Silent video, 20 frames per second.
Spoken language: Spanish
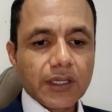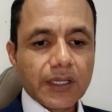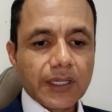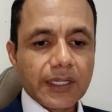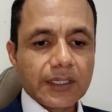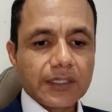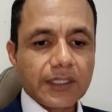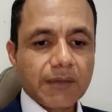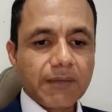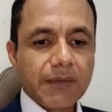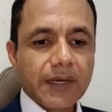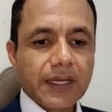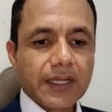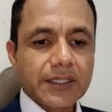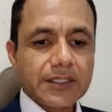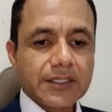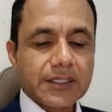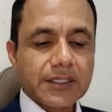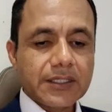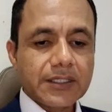El tema
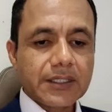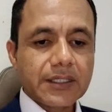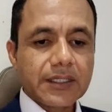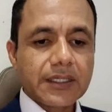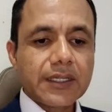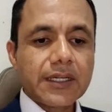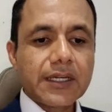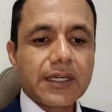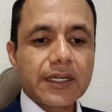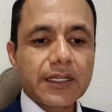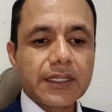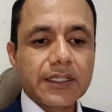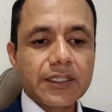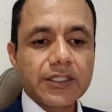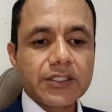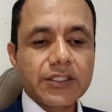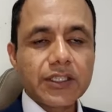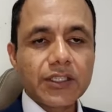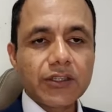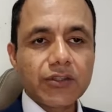es
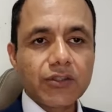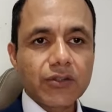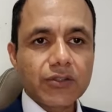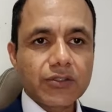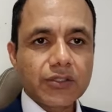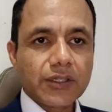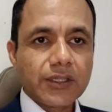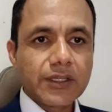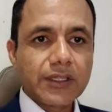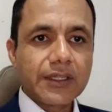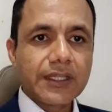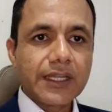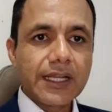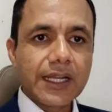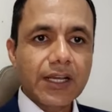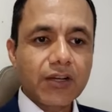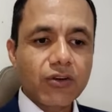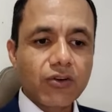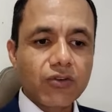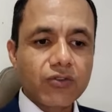requisitos de
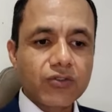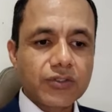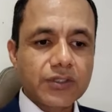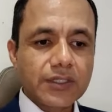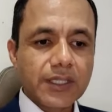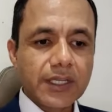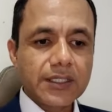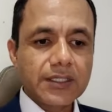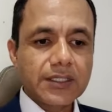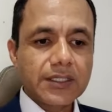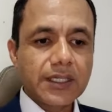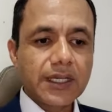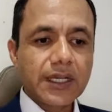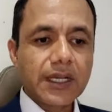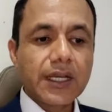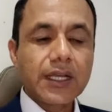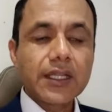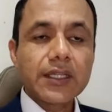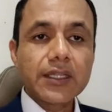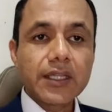la
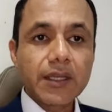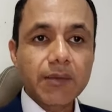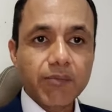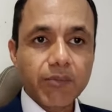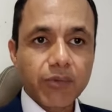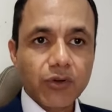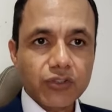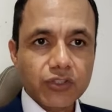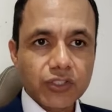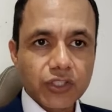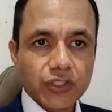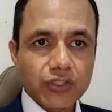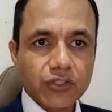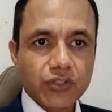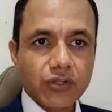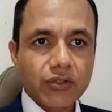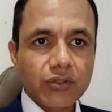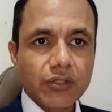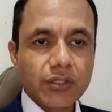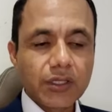constancia de
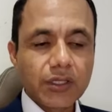posesión